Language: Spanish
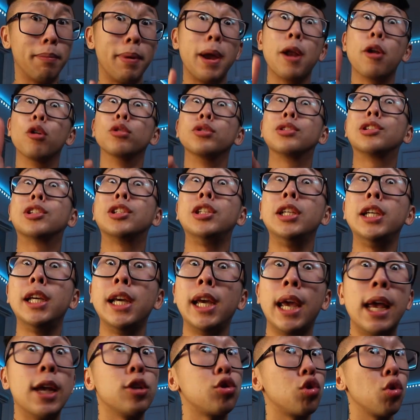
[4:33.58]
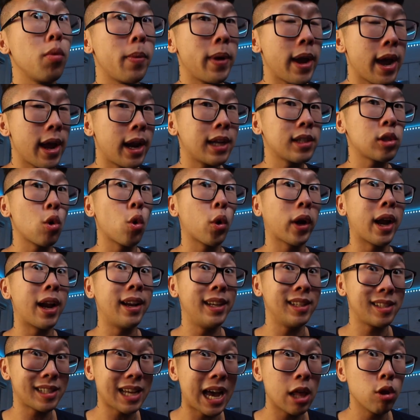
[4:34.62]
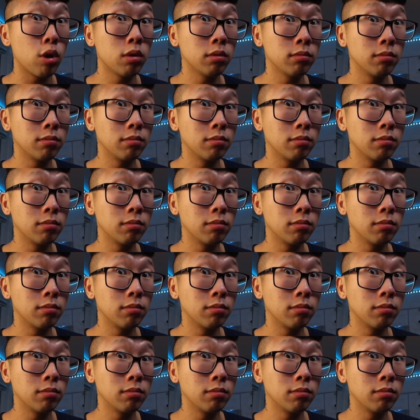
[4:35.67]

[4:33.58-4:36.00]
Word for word: Pero si estuvieras organizado,